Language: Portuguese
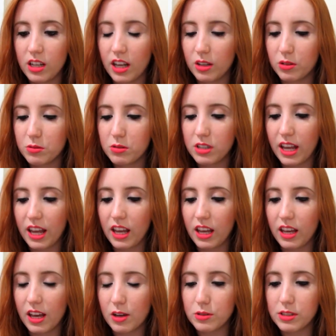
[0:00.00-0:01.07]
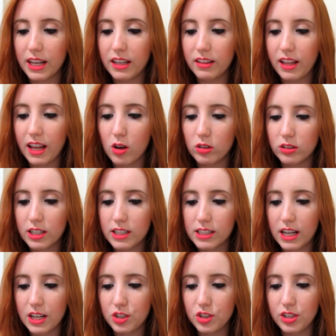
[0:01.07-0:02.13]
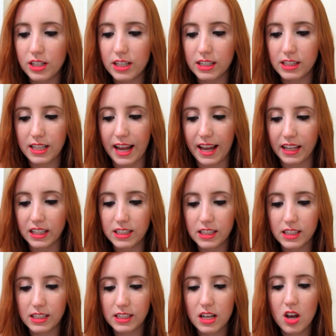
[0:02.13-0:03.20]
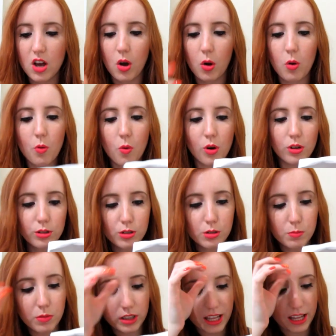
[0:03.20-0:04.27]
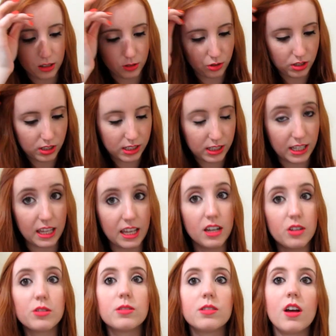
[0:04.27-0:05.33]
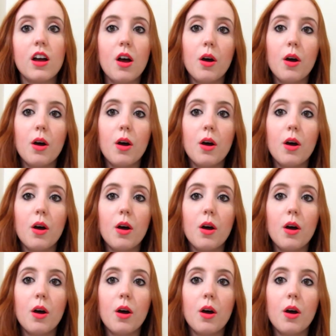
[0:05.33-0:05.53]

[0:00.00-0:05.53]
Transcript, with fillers: Eu não sei, eu sei que tem outras caixinhas dessas, com outros modelos de cílios,